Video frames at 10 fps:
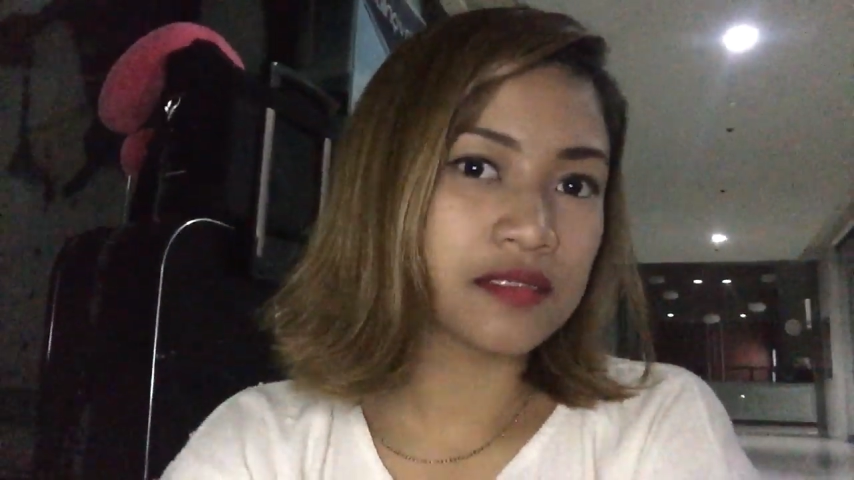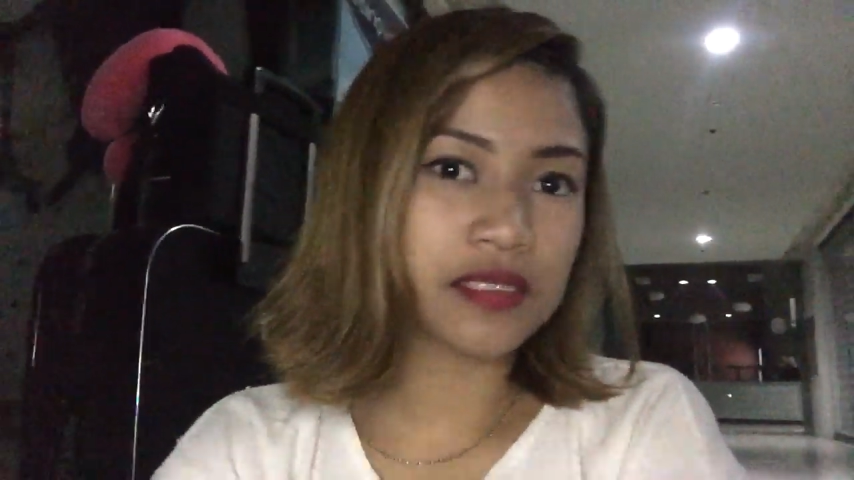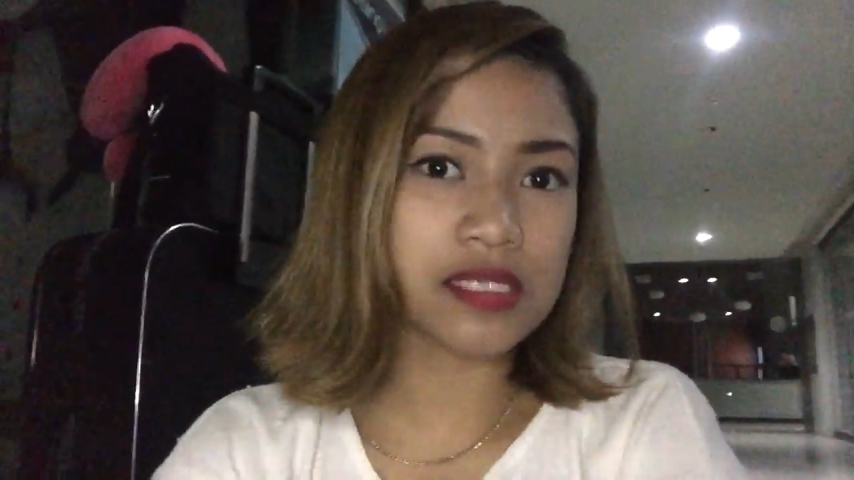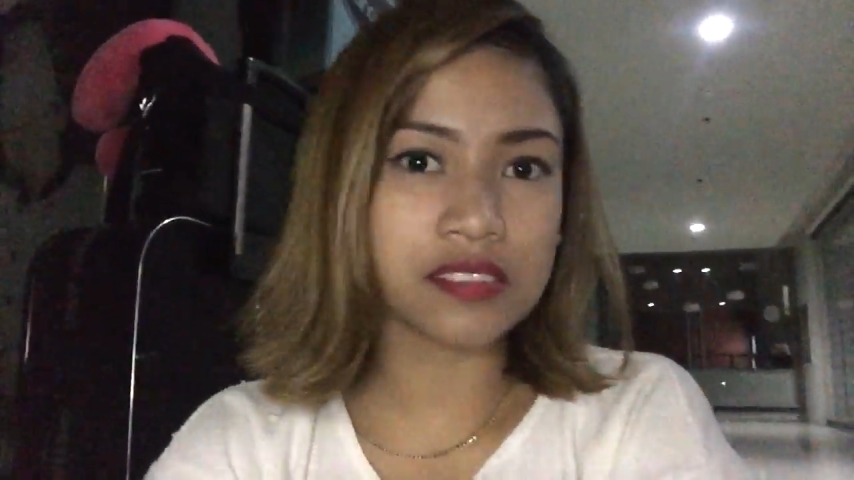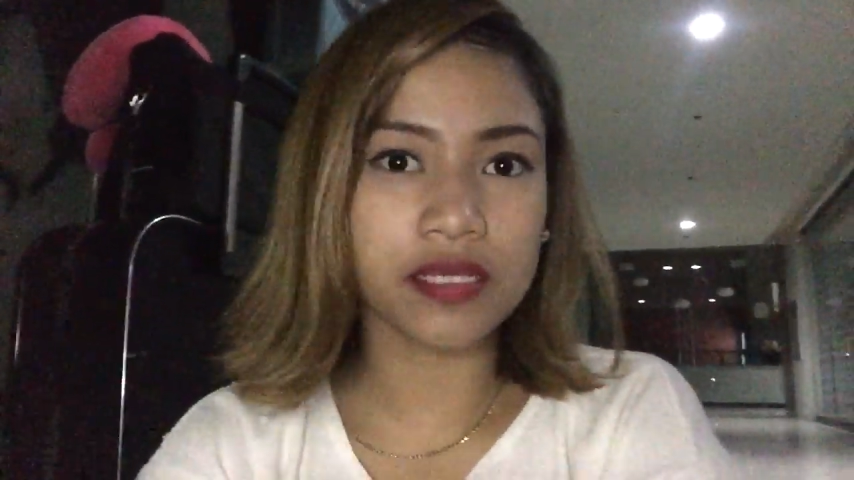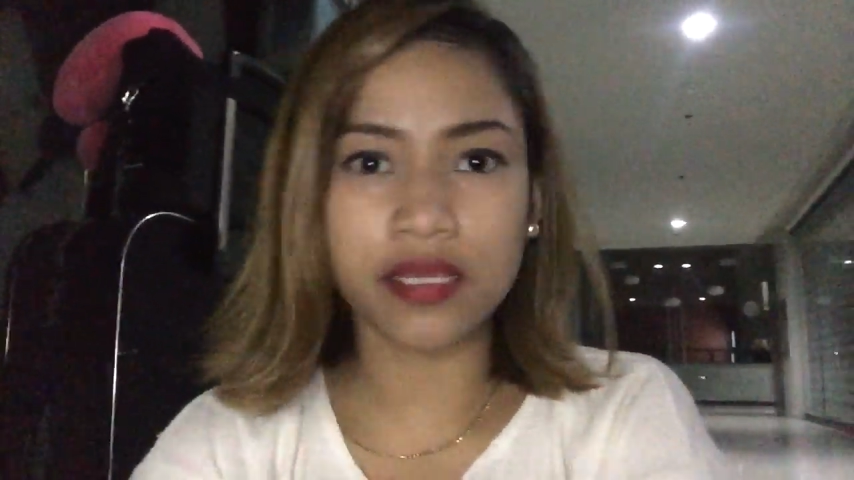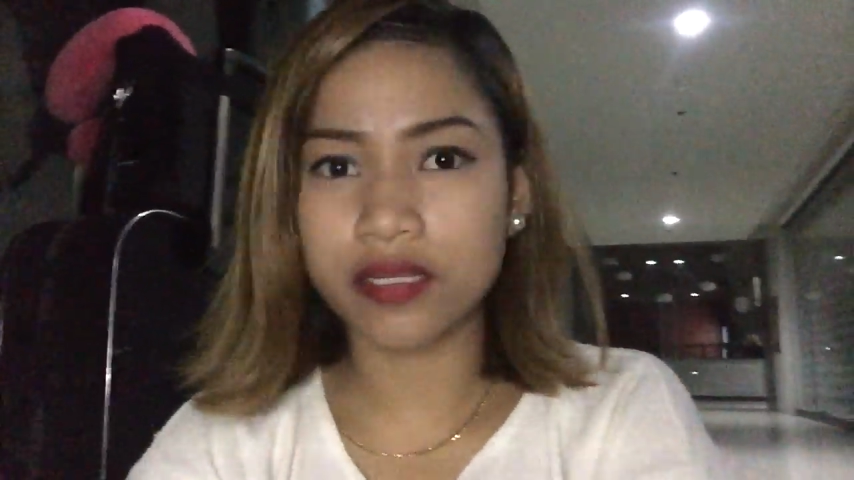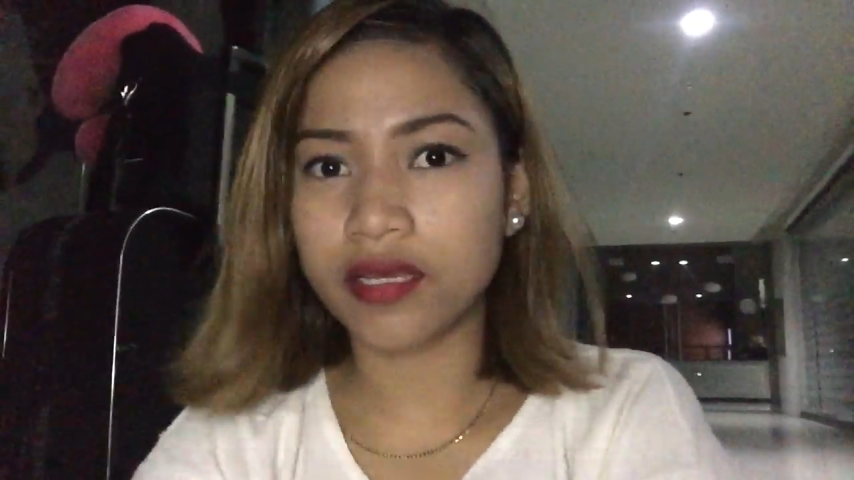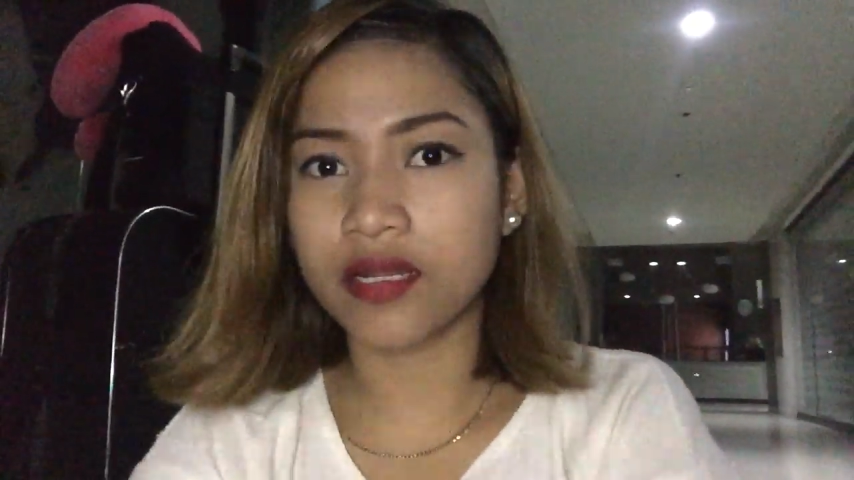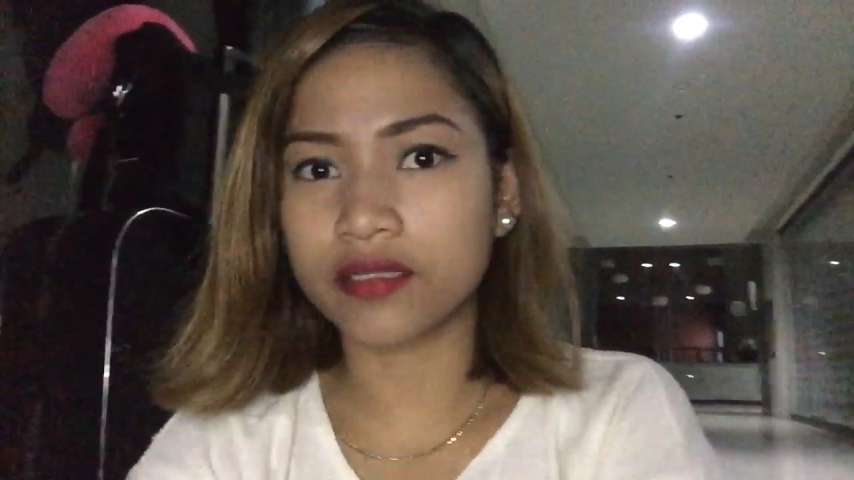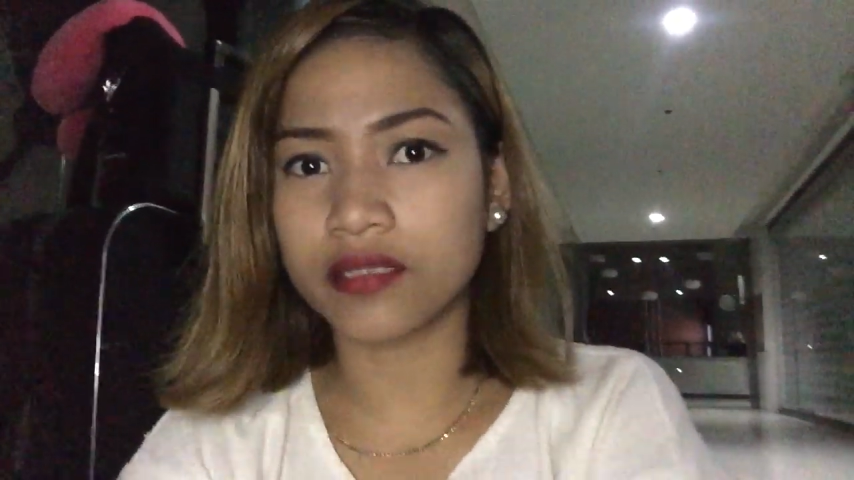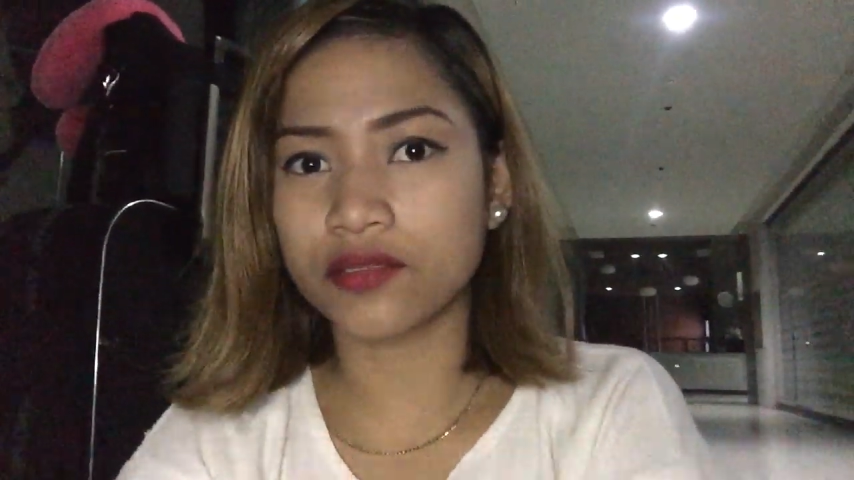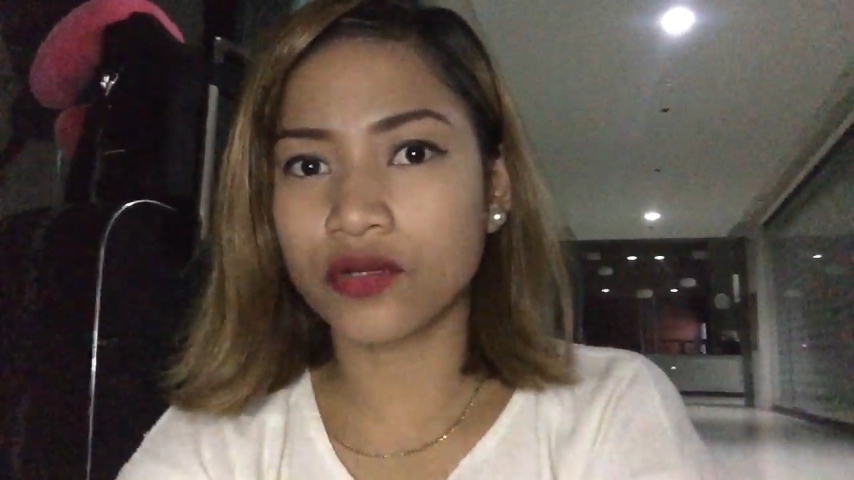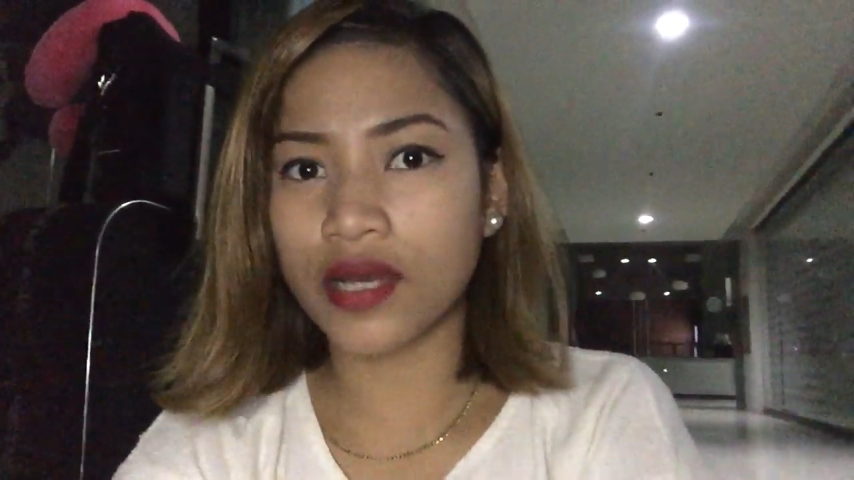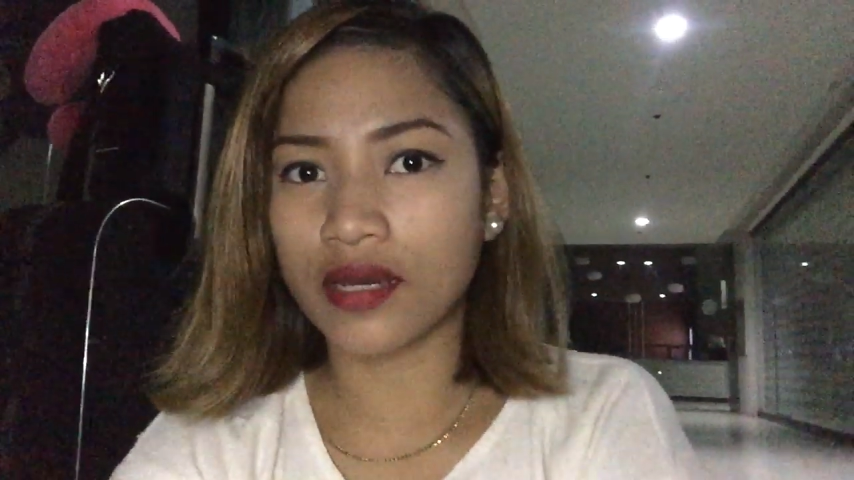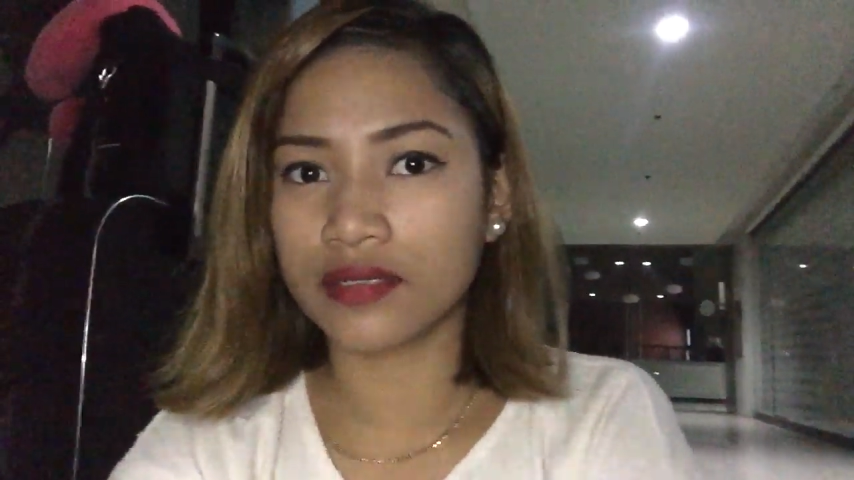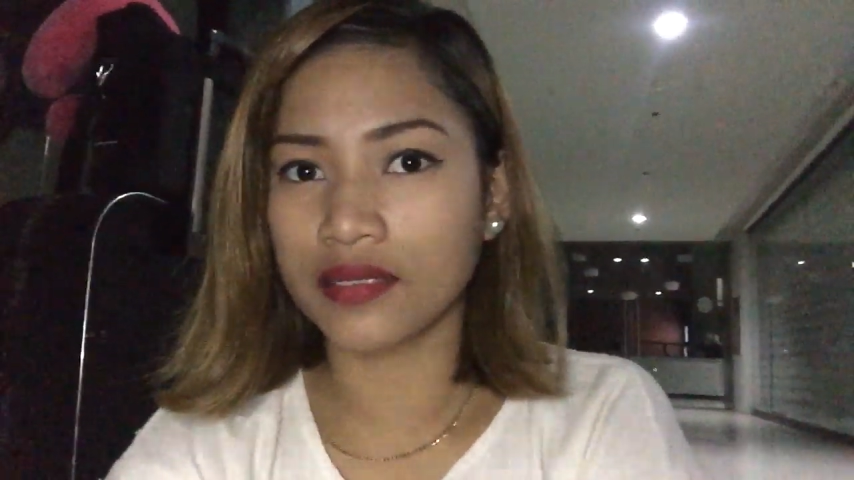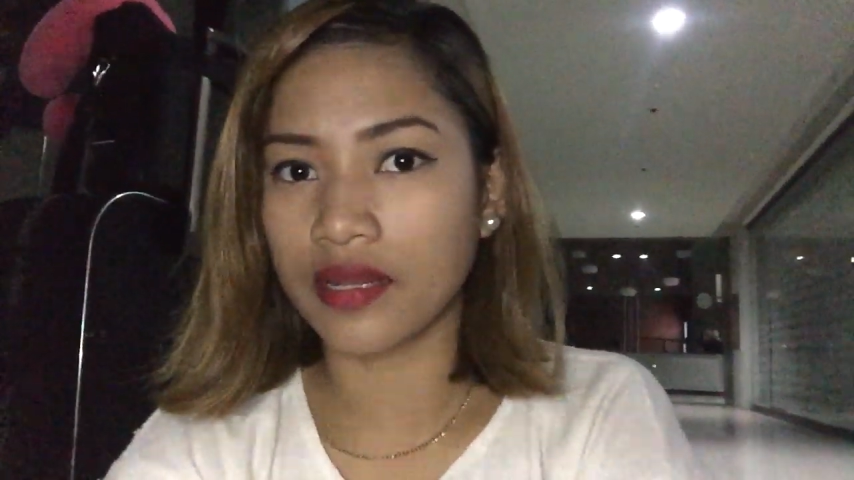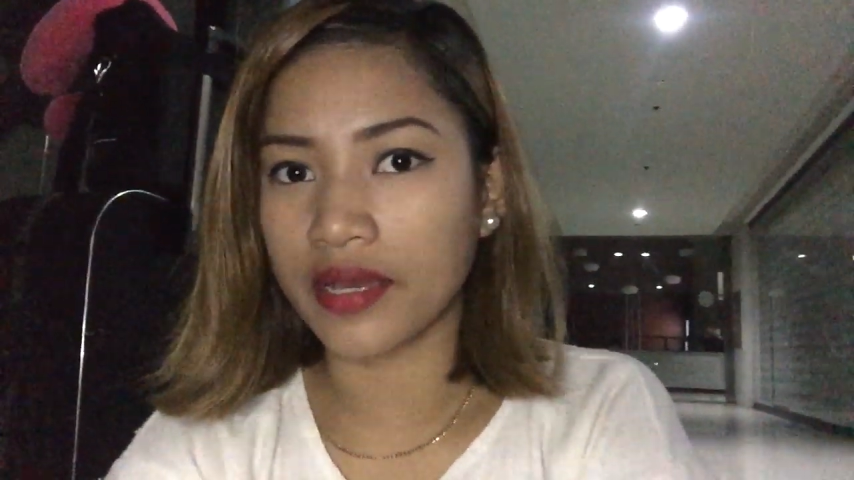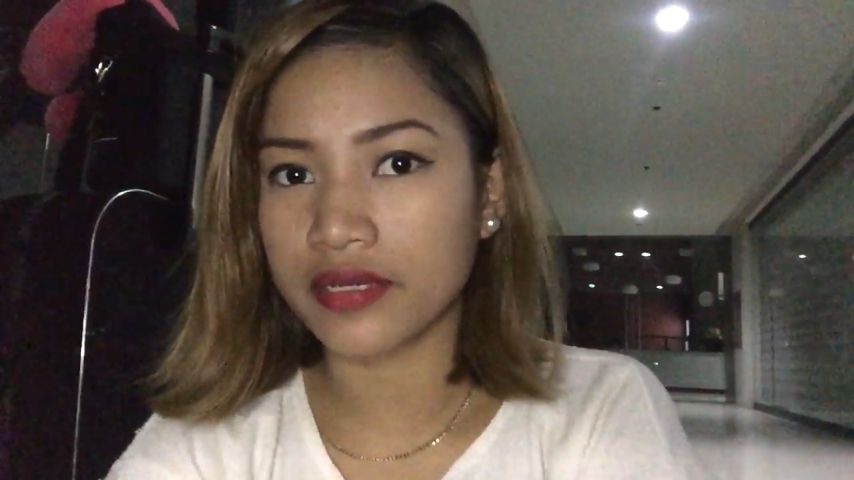testingin nga natin tong
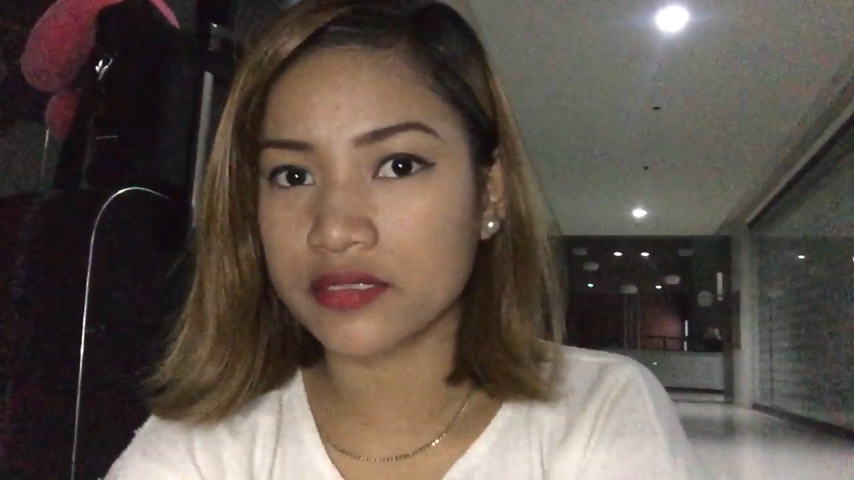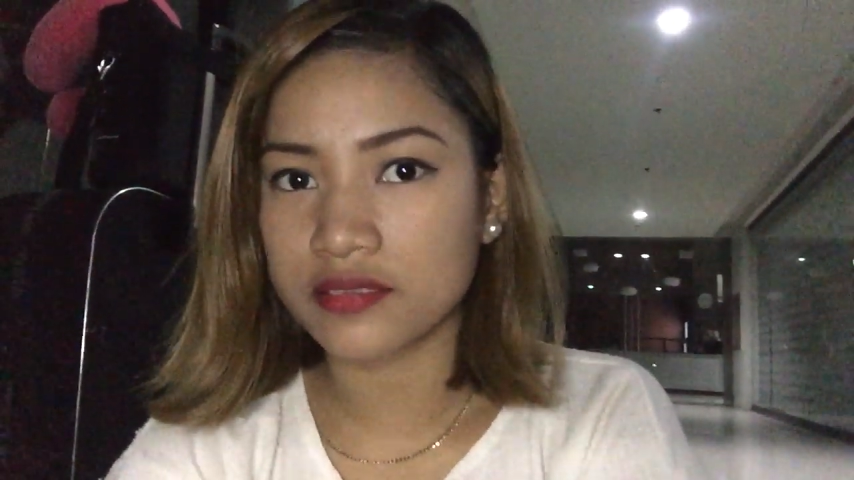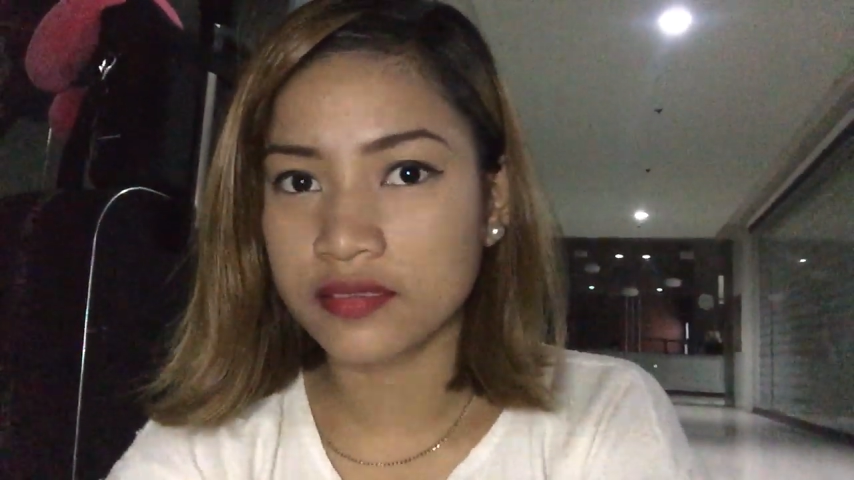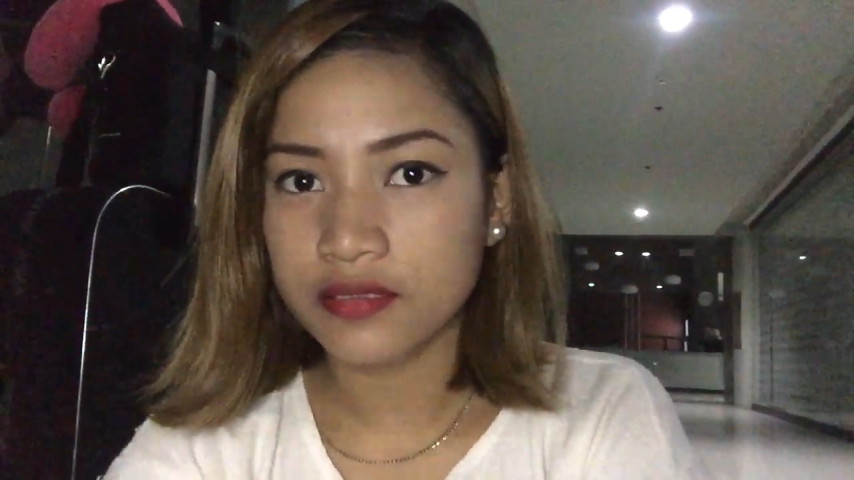aking light.